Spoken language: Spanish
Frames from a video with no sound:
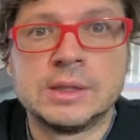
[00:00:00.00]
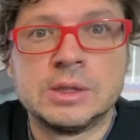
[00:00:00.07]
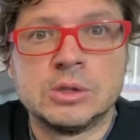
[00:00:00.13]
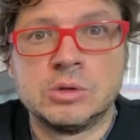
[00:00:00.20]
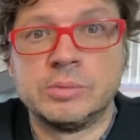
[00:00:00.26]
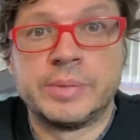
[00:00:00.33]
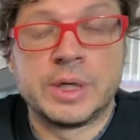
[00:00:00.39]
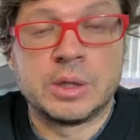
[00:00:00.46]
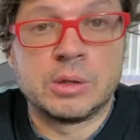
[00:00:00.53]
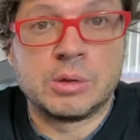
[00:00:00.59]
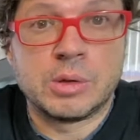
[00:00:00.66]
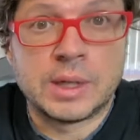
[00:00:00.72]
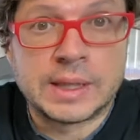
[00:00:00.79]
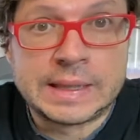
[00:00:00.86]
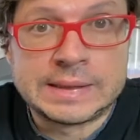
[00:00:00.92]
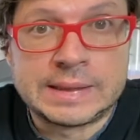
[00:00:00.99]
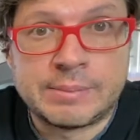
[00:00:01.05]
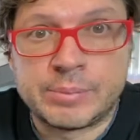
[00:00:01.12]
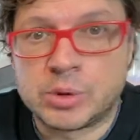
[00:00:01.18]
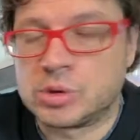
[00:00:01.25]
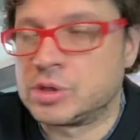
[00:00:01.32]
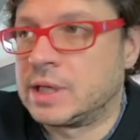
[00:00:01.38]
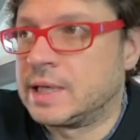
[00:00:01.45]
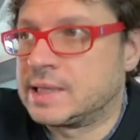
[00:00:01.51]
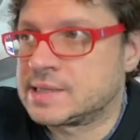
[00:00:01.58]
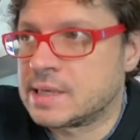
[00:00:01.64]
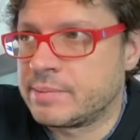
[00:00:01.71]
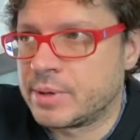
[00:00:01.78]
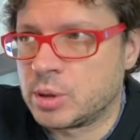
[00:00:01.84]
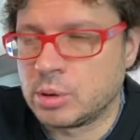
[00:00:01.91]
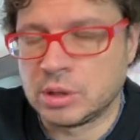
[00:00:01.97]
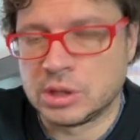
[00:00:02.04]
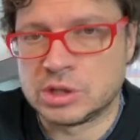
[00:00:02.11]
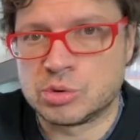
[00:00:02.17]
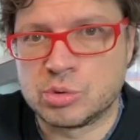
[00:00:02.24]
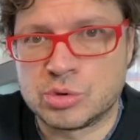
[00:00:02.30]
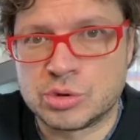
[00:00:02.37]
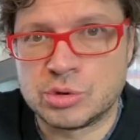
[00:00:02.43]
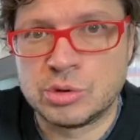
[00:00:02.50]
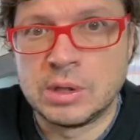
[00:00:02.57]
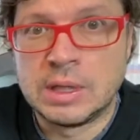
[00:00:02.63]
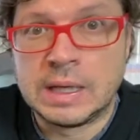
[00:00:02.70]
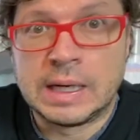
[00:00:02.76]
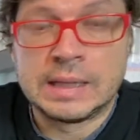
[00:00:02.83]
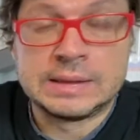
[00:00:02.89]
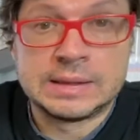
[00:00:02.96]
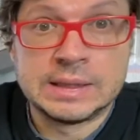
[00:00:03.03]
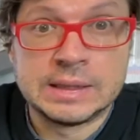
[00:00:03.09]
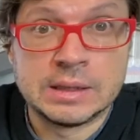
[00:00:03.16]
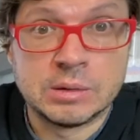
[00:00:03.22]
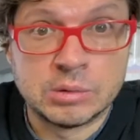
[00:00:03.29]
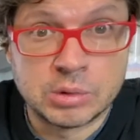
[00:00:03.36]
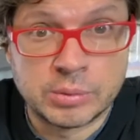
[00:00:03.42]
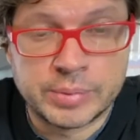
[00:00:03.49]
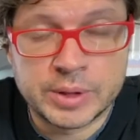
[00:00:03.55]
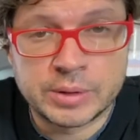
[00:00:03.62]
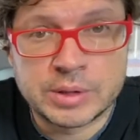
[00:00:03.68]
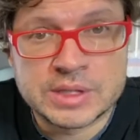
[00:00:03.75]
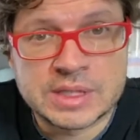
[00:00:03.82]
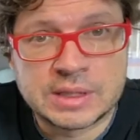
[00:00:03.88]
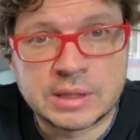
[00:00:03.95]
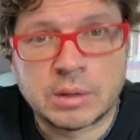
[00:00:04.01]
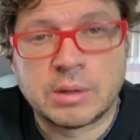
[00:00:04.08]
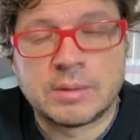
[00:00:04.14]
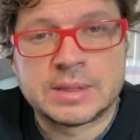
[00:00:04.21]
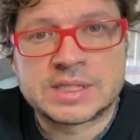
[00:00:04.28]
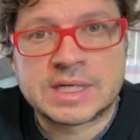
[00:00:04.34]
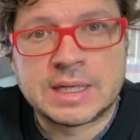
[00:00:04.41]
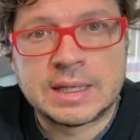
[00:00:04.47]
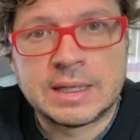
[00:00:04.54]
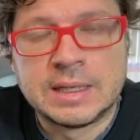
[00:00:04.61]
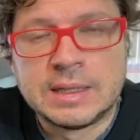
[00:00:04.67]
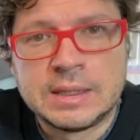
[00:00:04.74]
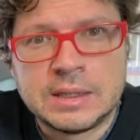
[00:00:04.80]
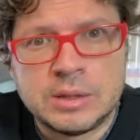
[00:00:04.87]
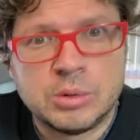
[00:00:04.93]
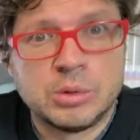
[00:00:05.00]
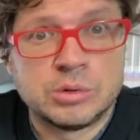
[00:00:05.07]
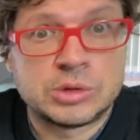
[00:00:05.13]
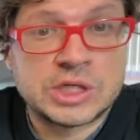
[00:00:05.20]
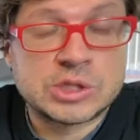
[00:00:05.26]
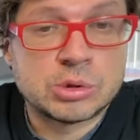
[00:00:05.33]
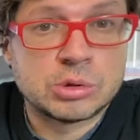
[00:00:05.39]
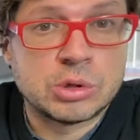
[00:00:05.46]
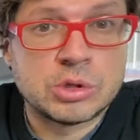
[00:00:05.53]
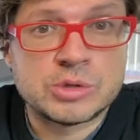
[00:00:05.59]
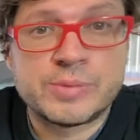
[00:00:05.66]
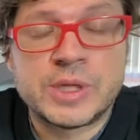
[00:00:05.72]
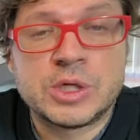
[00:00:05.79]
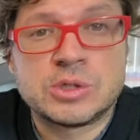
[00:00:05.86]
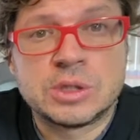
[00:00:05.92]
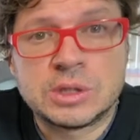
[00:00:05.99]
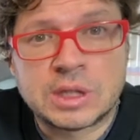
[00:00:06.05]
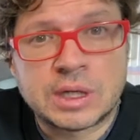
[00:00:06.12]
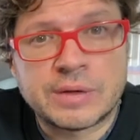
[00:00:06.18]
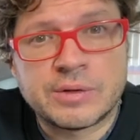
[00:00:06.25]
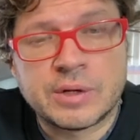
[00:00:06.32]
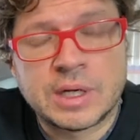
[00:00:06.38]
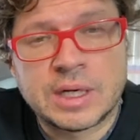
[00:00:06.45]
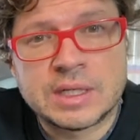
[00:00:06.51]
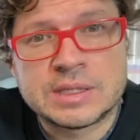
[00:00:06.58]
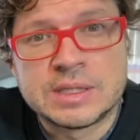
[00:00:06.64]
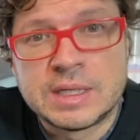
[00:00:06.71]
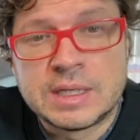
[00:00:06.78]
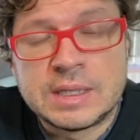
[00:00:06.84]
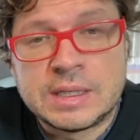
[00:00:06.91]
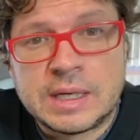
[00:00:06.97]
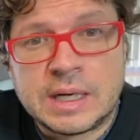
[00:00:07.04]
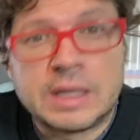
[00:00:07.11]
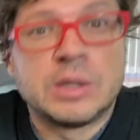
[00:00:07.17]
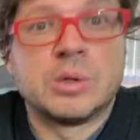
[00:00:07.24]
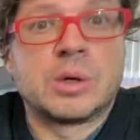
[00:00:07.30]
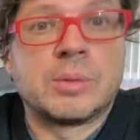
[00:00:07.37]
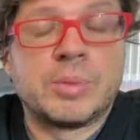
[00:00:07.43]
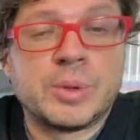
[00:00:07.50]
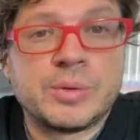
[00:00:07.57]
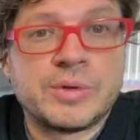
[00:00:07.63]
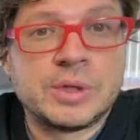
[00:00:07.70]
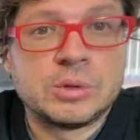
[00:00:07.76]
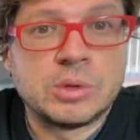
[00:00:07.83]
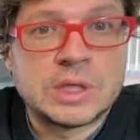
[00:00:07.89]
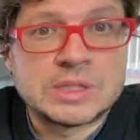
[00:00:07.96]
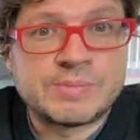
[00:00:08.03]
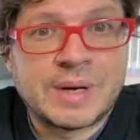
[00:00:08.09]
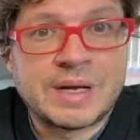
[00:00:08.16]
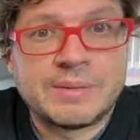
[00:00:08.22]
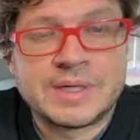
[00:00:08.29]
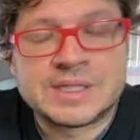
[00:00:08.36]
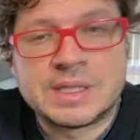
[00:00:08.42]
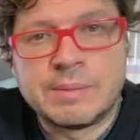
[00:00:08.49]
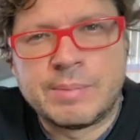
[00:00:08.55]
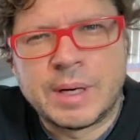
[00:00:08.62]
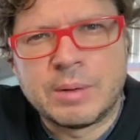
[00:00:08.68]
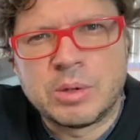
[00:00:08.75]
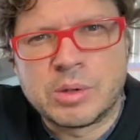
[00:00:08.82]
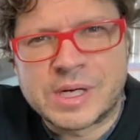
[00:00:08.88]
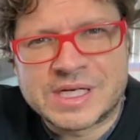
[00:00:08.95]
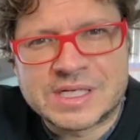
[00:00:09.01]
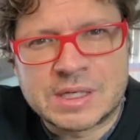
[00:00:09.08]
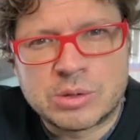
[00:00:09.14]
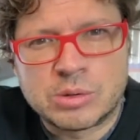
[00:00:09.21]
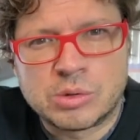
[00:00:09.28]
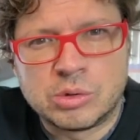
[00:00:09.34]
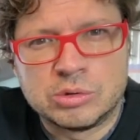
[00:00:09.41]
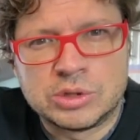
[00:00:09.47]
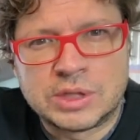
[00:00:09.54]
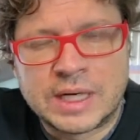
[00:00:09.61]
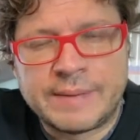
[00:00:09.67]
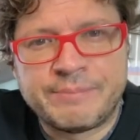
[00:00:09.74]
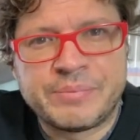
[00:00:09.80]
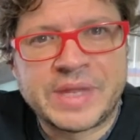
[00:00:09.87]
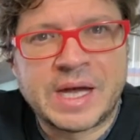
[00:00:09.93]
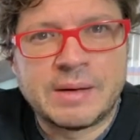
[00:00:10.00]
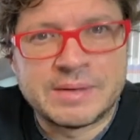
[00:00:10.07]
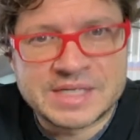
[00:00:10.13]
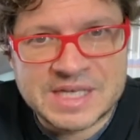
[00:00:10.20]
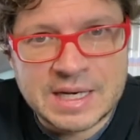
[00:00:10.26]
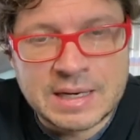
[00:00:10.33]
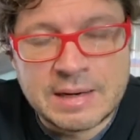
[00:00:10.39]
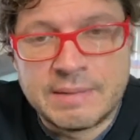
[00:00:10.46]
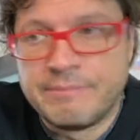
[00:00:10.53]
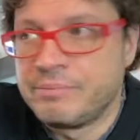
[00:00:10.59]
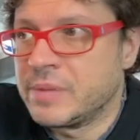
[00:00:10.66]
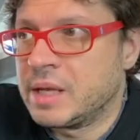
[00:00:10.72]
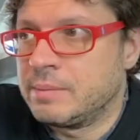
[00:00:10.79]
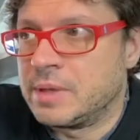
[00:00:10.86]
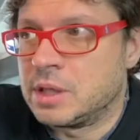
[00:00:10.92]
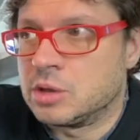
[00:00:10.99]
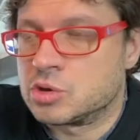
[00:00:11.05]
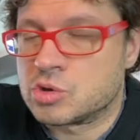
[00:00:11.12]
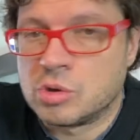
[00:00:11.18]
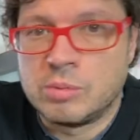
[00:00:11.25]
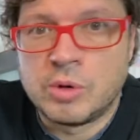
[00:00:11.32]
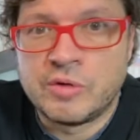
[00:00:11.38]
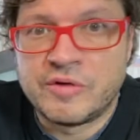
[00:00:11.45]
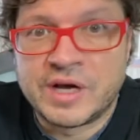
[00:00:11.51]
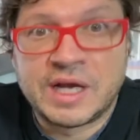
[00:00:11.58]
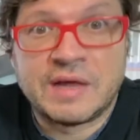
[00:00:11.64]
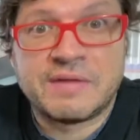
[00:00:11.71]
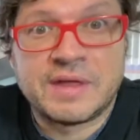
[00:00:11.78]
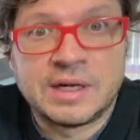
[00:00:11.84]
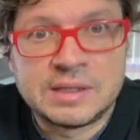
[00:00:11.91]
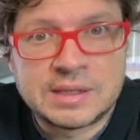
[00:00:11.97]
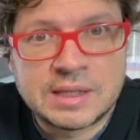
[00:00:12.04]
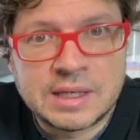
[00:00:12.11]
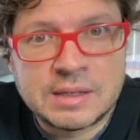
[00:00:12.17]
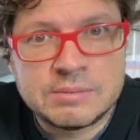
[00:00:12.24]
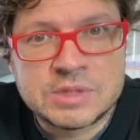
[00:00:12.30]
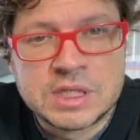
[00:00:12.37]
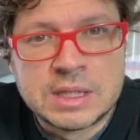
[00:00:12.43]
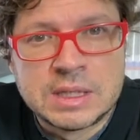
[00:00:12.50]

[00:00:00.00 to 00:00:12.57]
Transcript: un periódico al que tampoco se le ha escapado el discurso antieuropeo de Santiago Abascal, y uno tras otro los medios internacionales han ido reproduciendo las palabras de Pablo Casado contra Abascal. Medios como Financial Times